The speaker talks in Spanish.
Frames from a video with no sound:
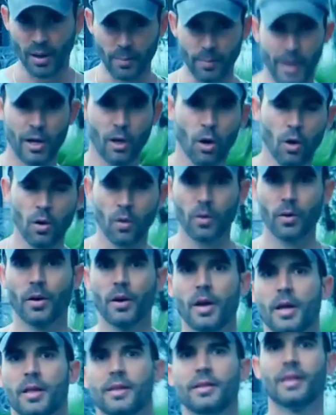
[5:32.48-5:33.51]
Primero,
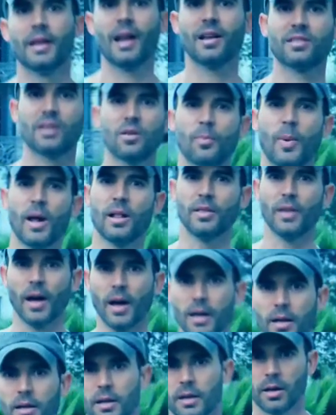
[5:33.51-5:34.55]
endereza la
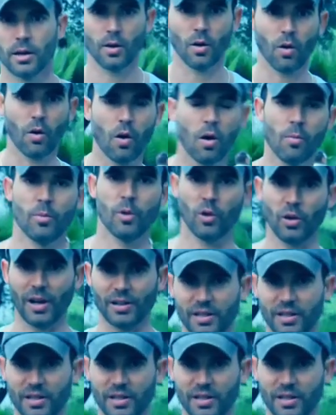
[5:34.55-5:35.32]
espalda, hombros